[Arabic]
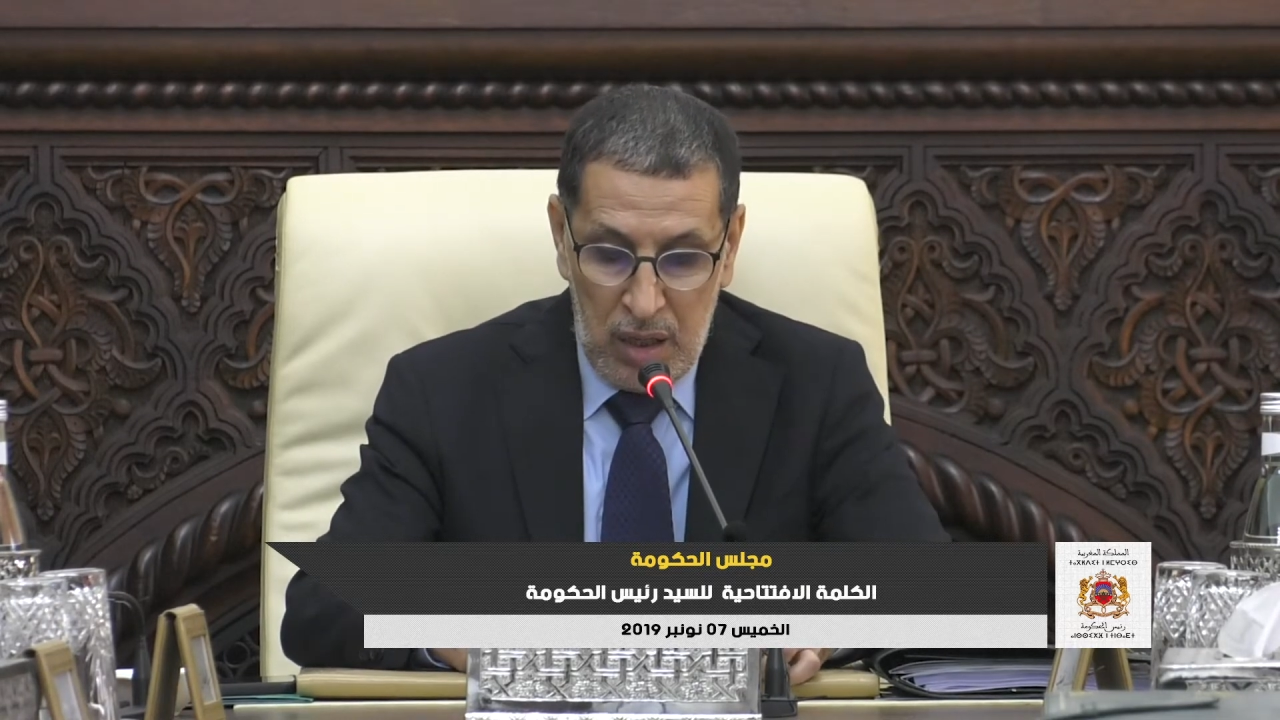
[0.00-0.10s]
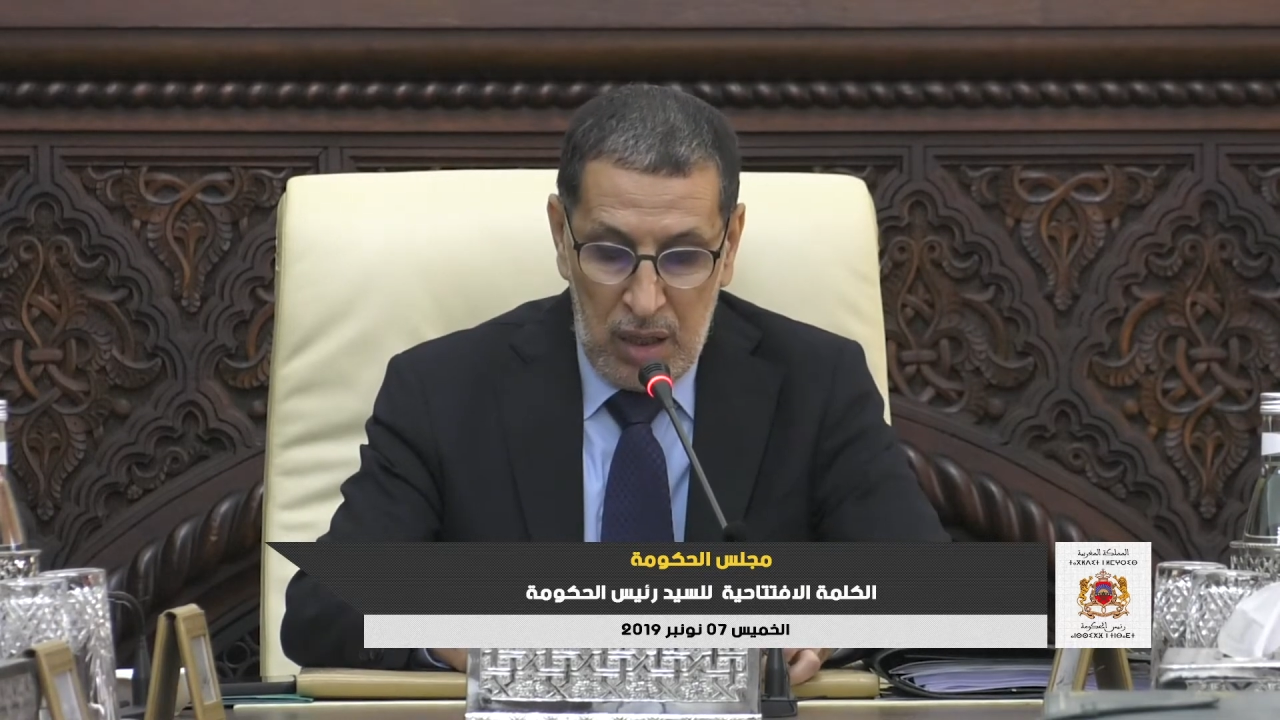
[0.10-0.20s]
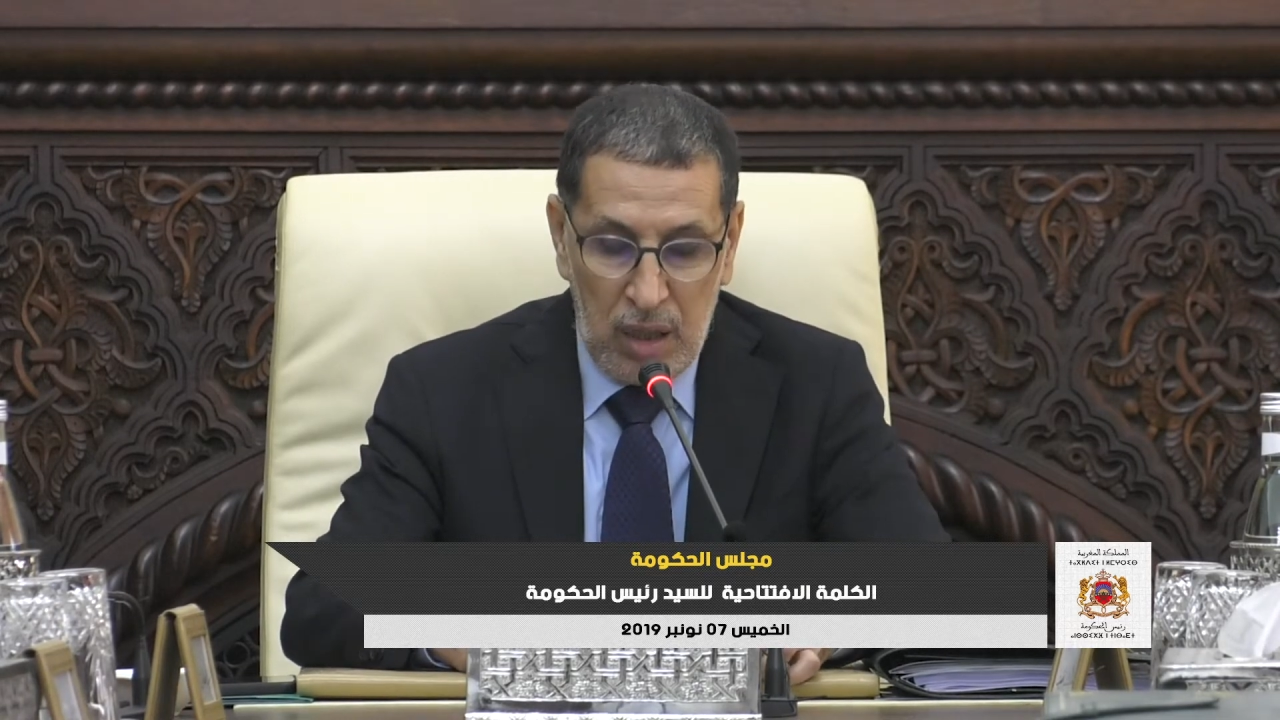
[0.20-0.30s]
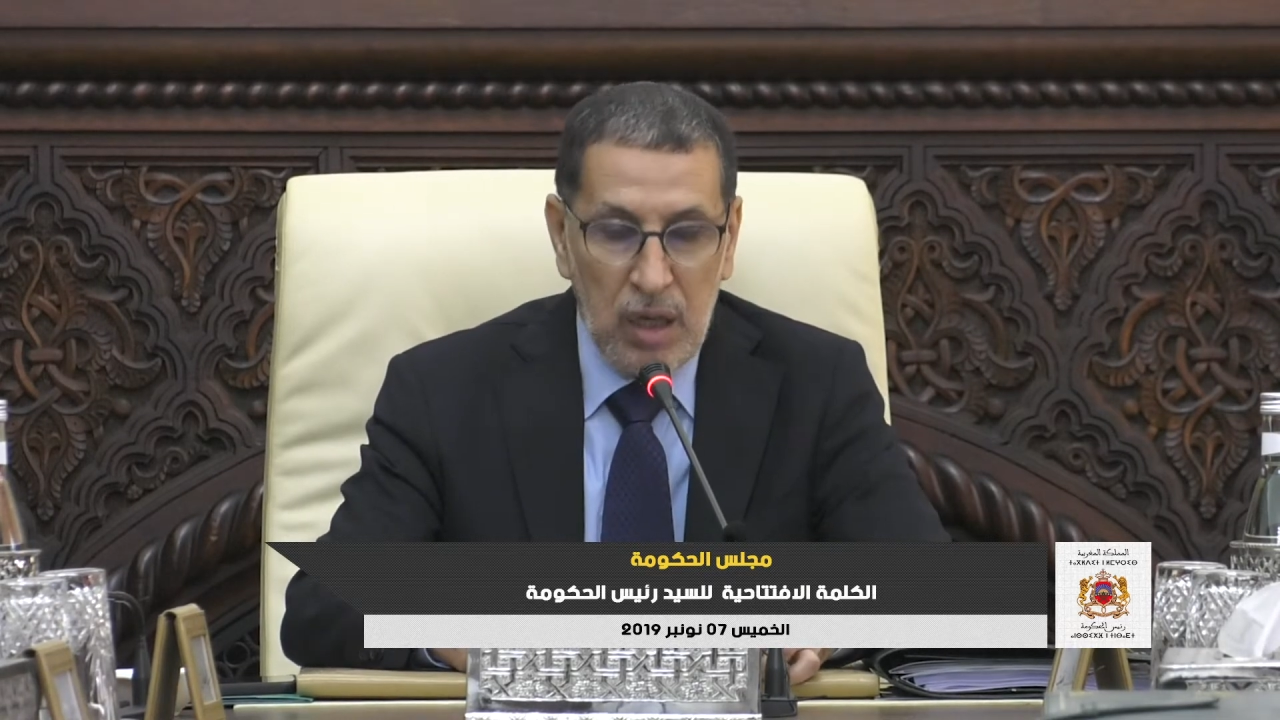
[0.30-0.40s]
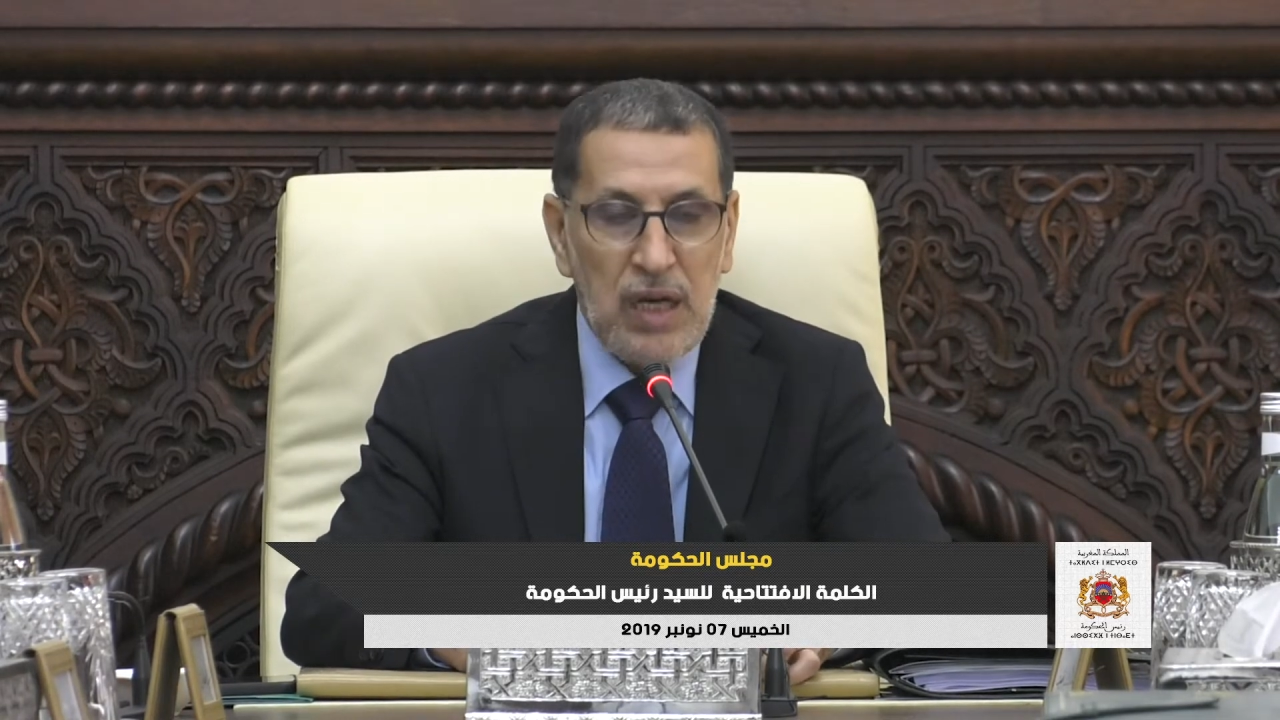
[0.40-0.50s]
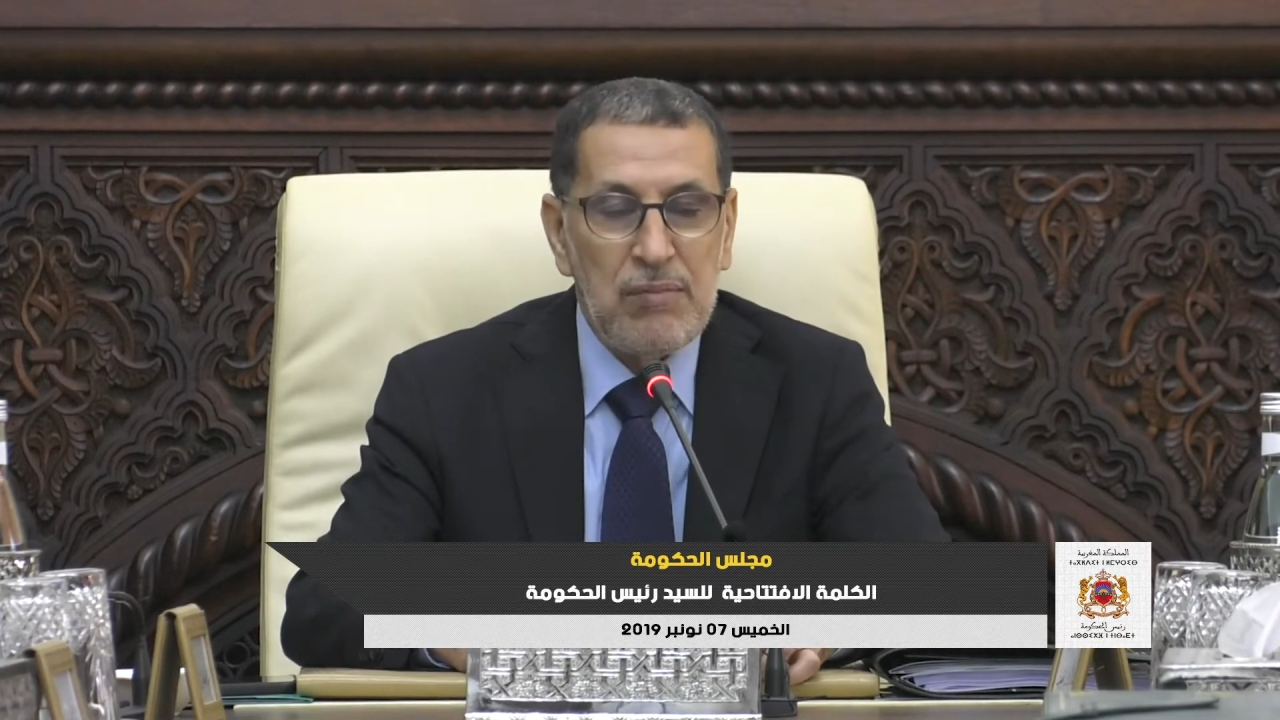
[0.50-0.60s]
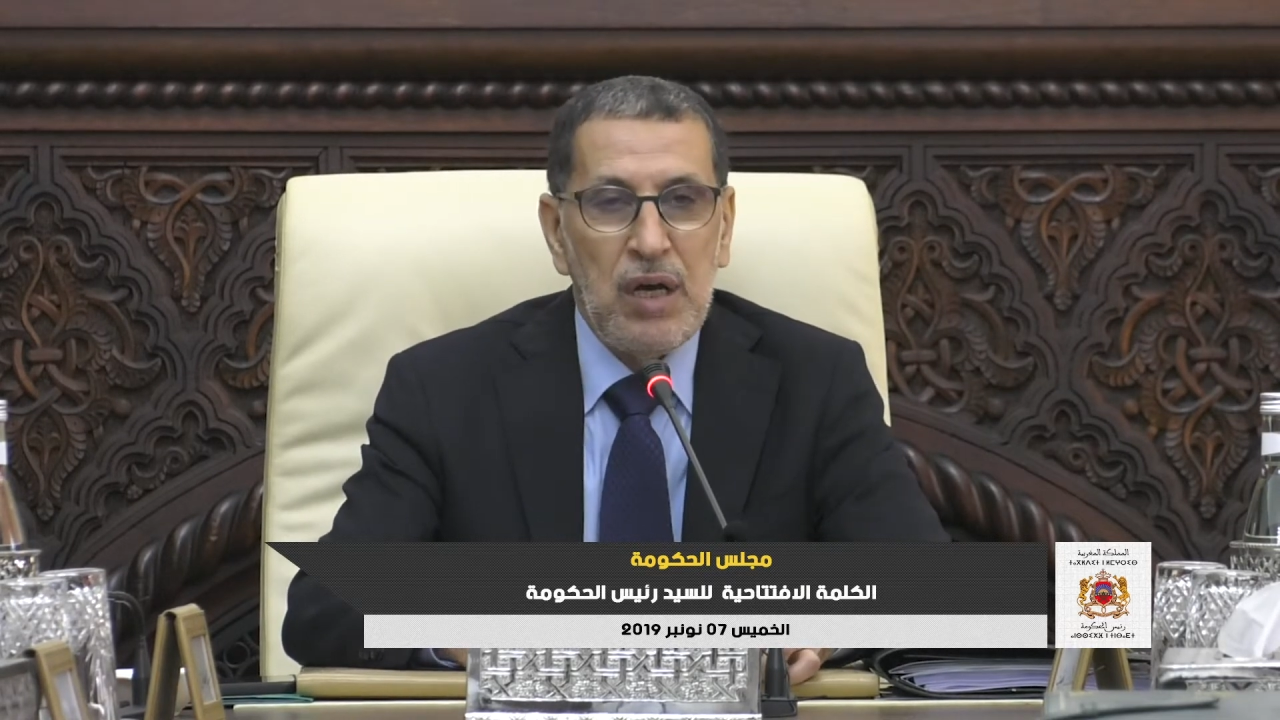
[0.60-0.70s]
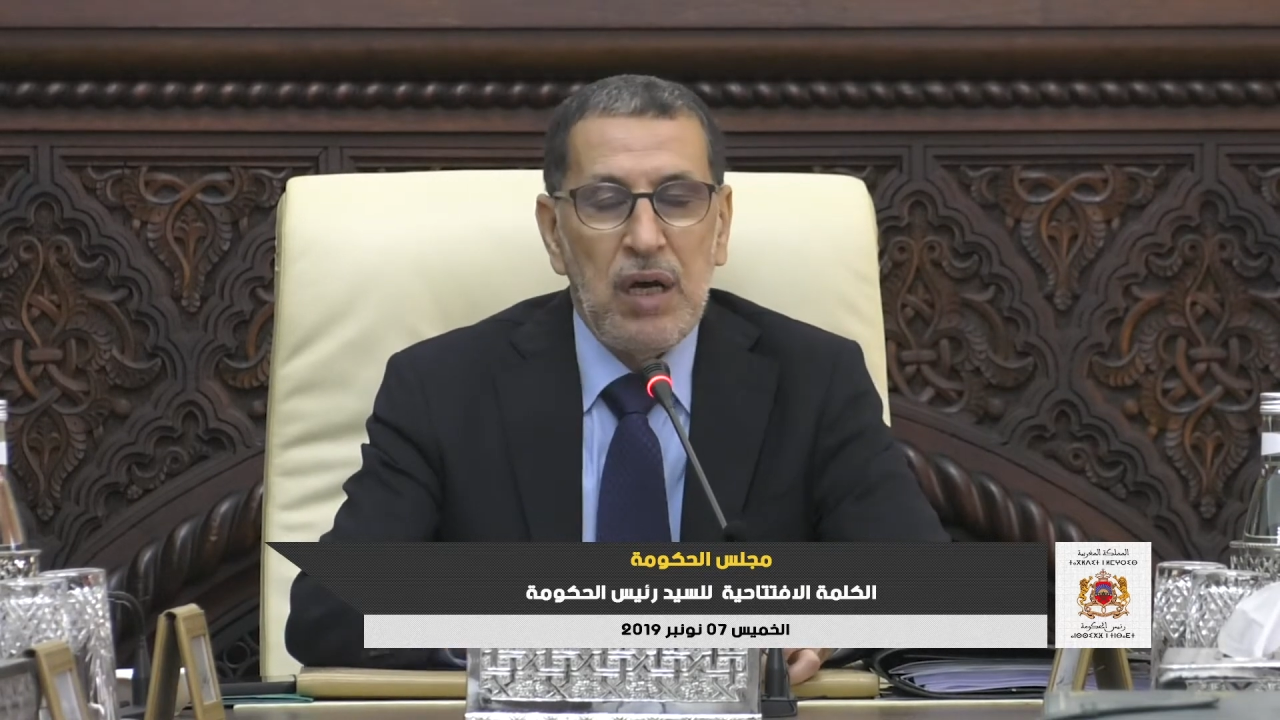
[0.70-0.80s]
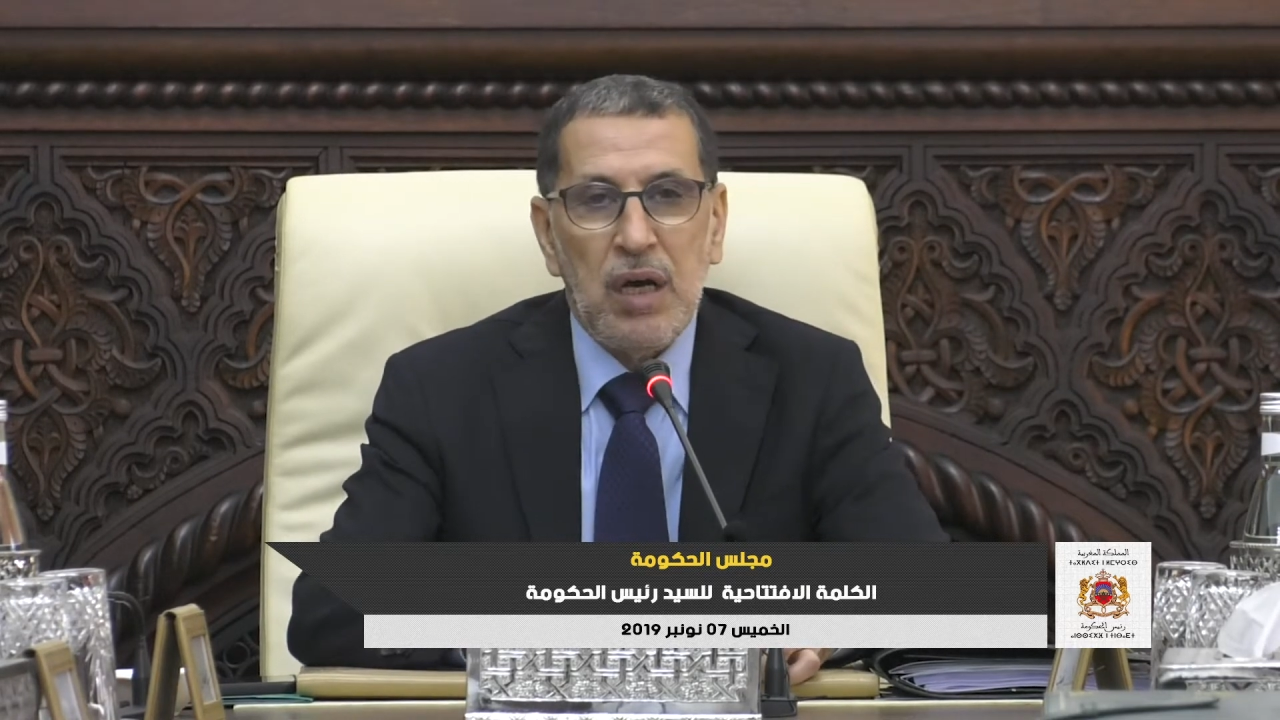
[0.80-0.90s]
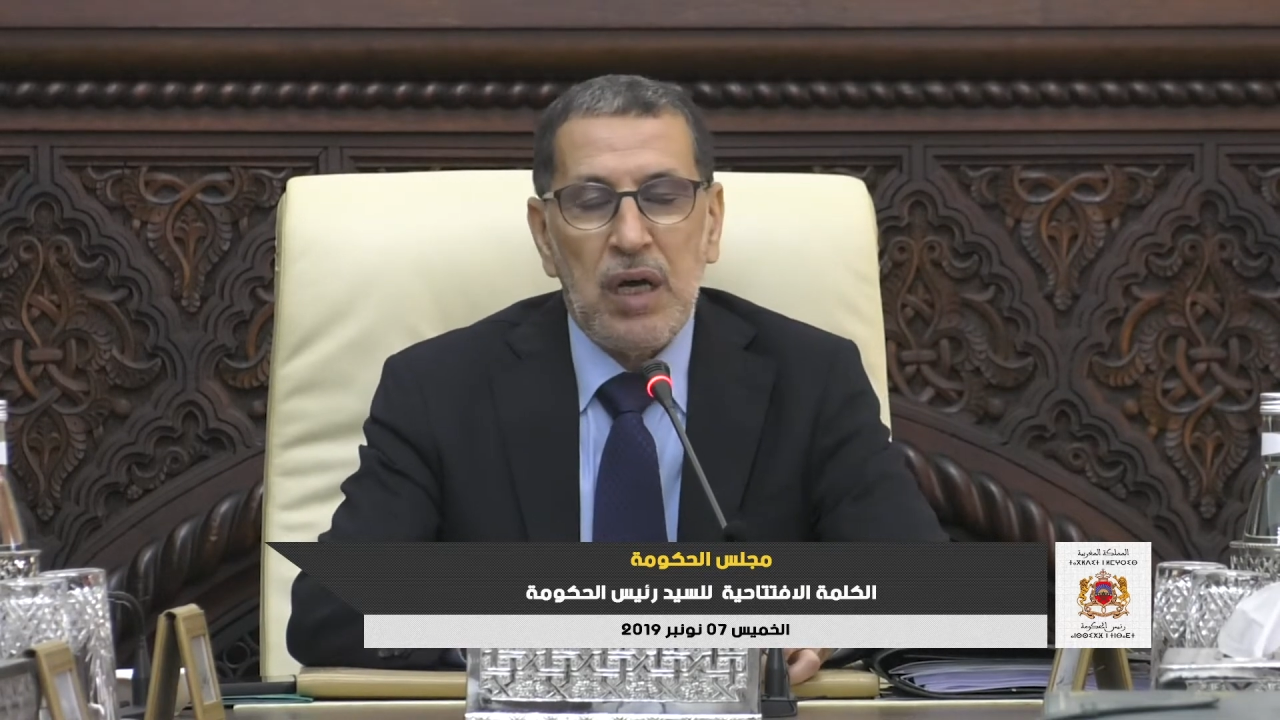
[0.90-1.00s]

آه،